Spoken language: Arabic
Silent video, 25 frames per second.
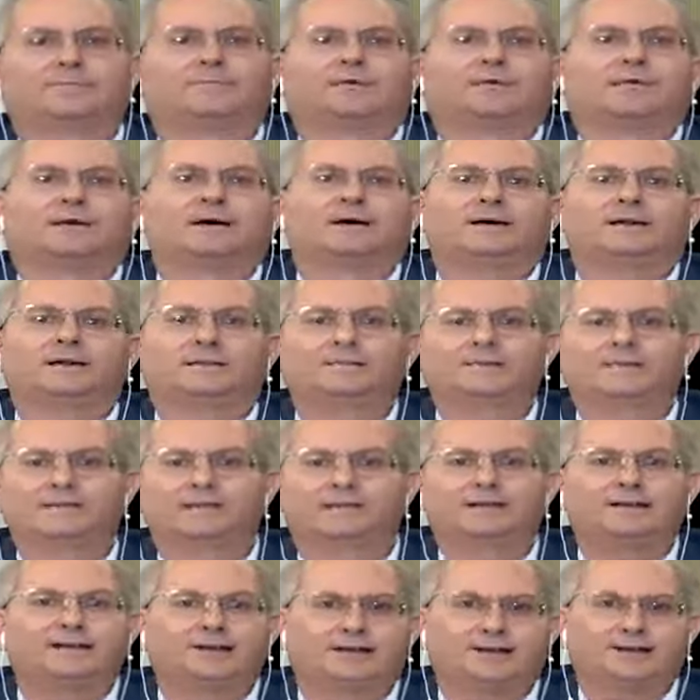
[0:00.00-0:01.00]
منى، انا بدي
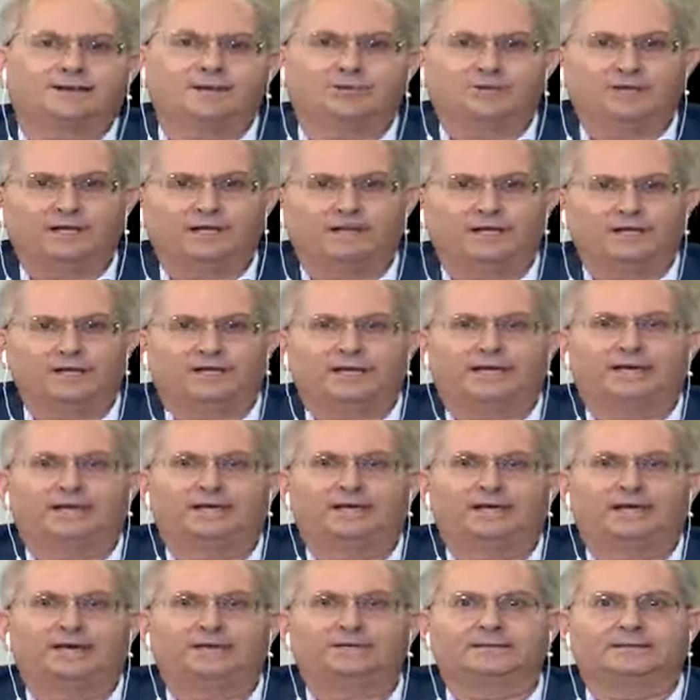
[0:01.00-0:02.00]
اقول لك انه نحن
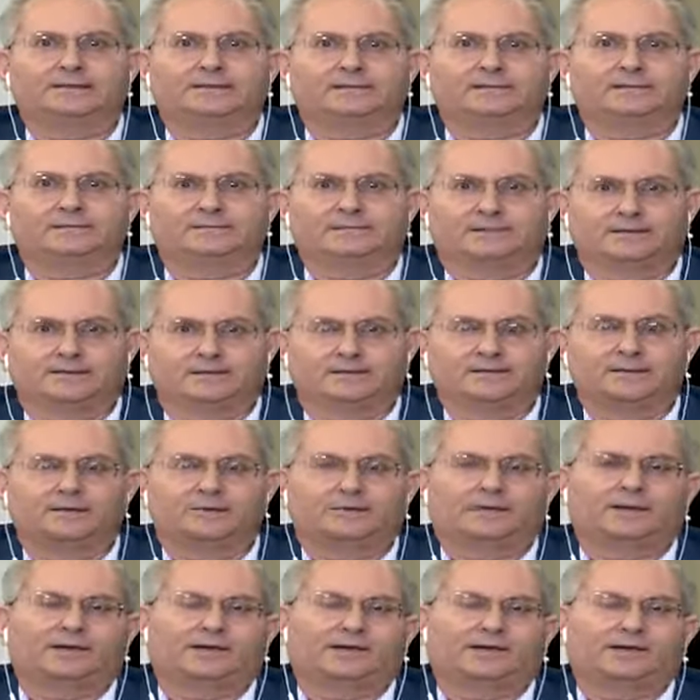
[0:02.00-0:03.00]
كهيئات اقتصاديه
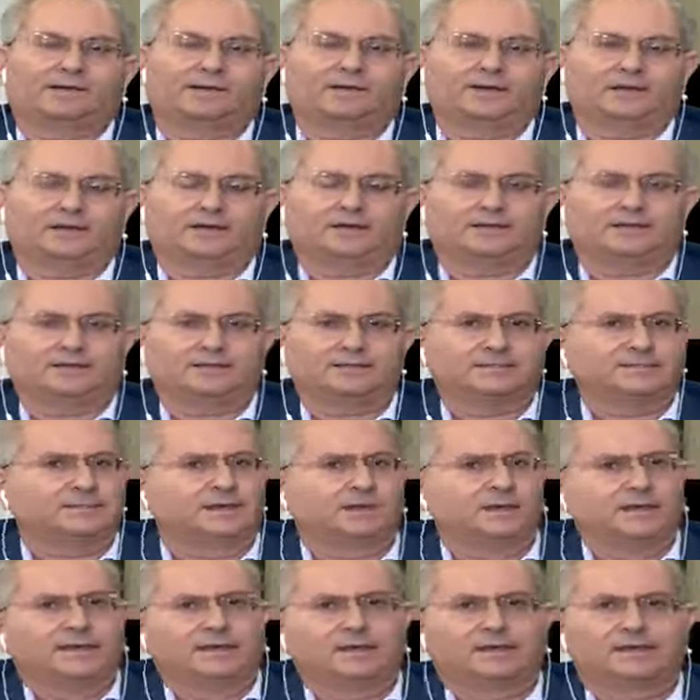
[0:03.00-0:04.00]
وكقطاع خاص
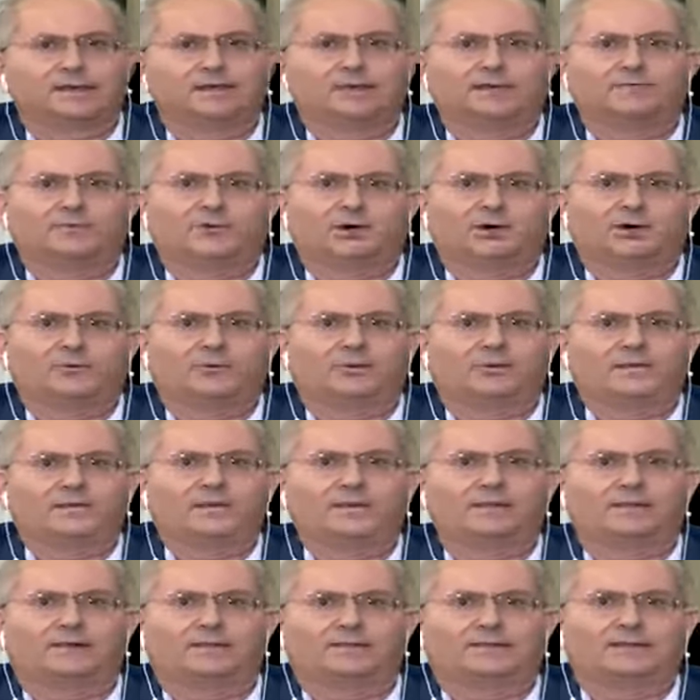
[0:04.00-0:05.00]
كنا
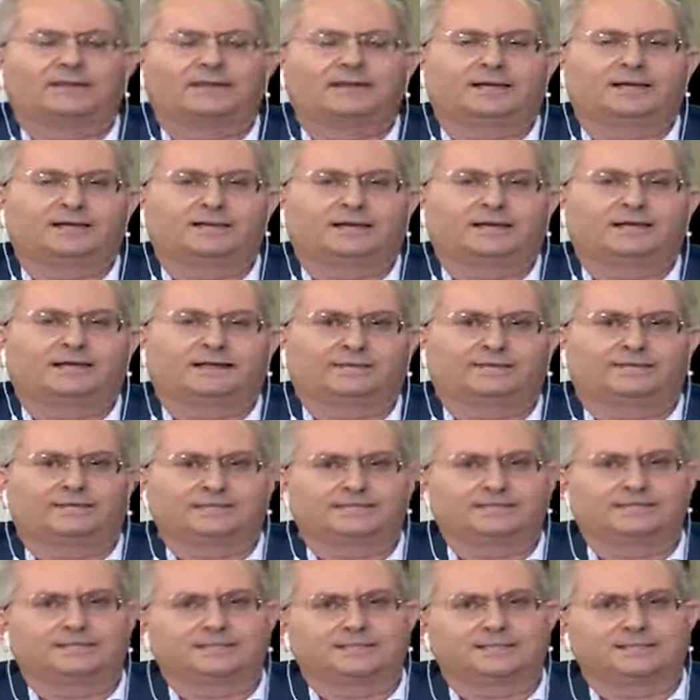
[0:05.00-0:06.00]
معولين كثيرا على
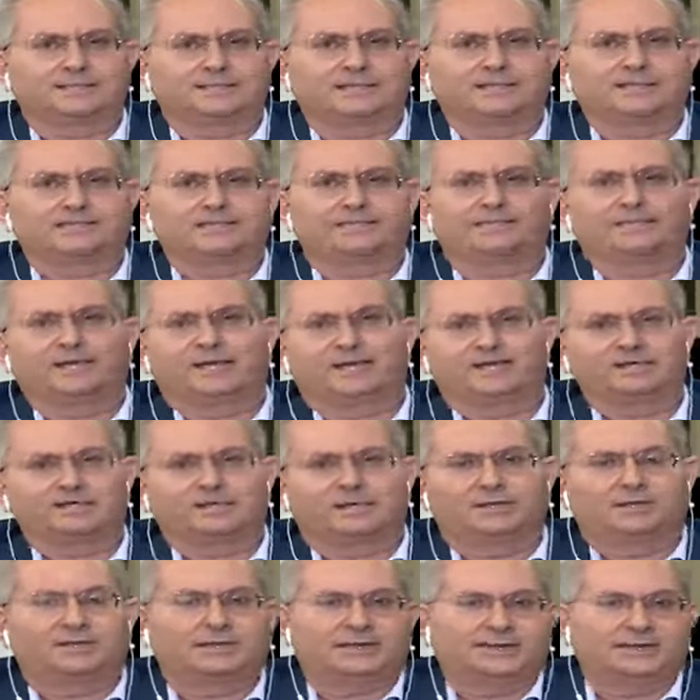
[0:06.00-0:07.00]
فصل الصيف من
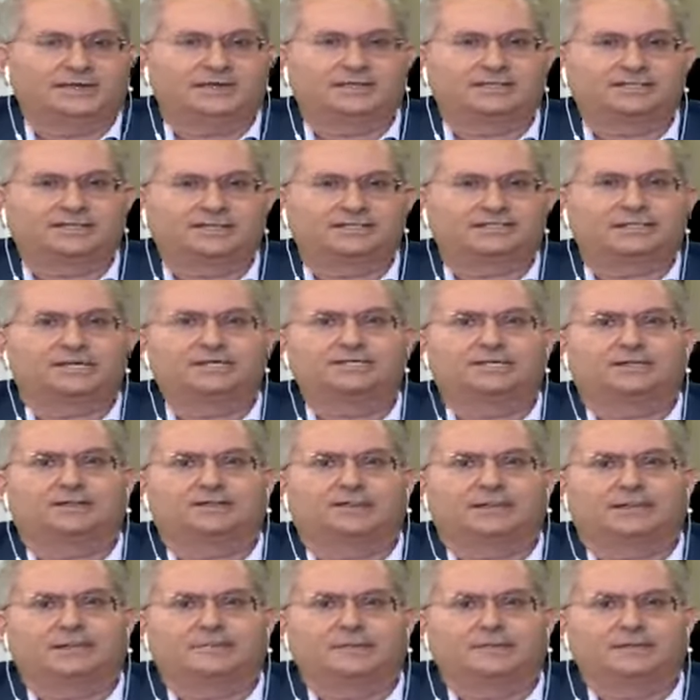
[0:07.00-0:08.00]
اجل يعني اذا جاز
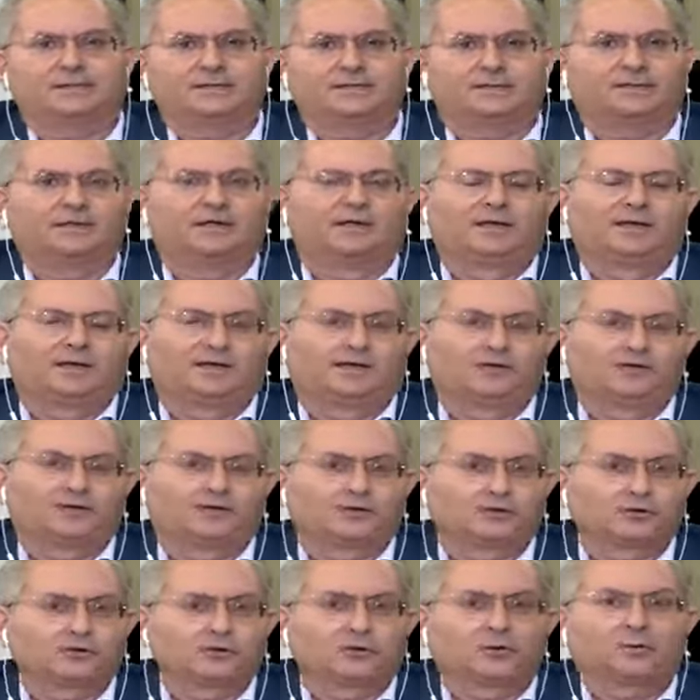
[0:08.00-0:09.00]
التعبير انه
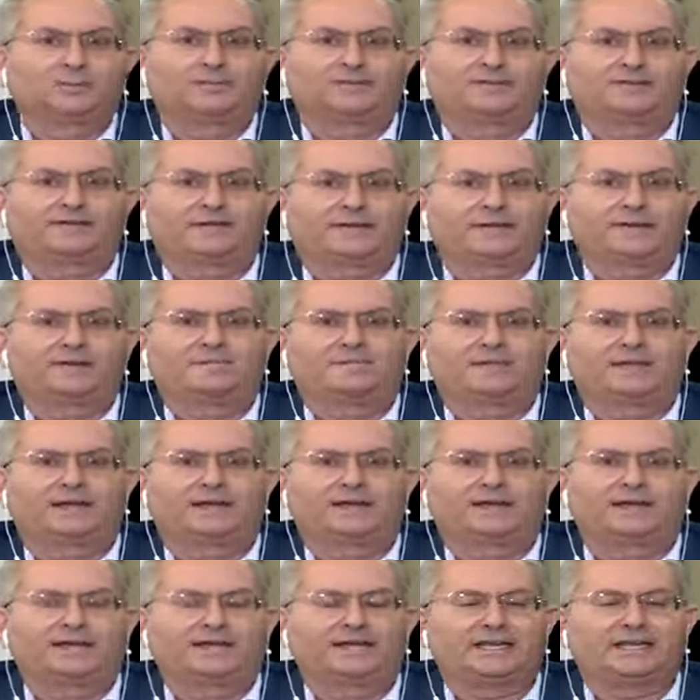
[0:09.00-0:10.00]
نضرب فريم
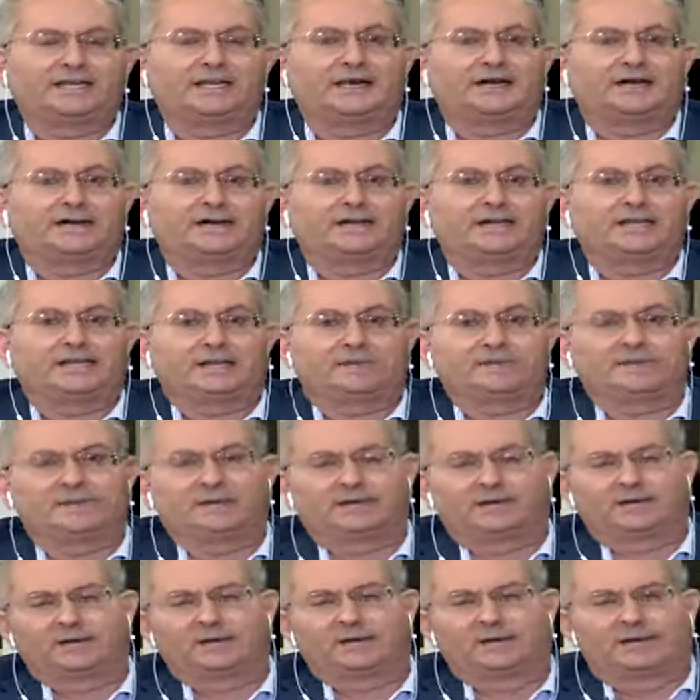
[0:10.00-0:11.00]
للانهيار
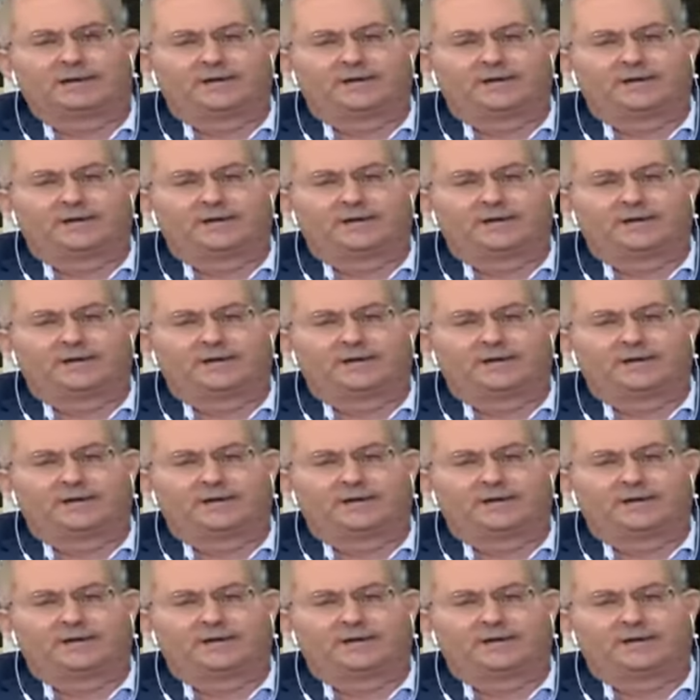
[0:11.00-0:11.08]
الكبير،